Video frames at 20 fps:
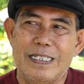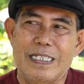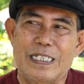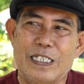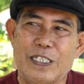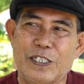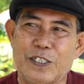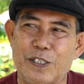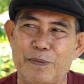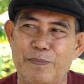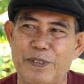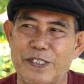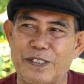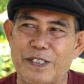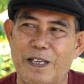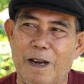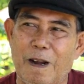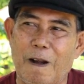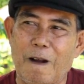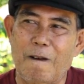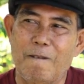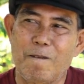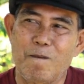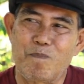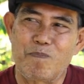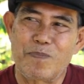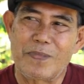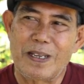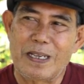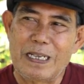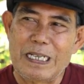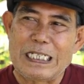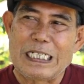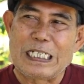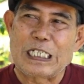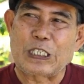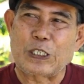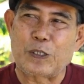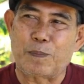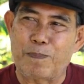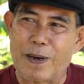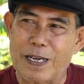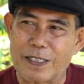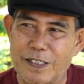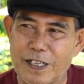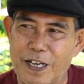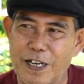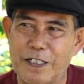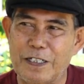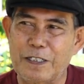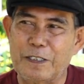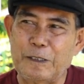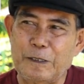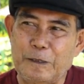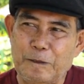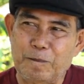Semisal, sepasang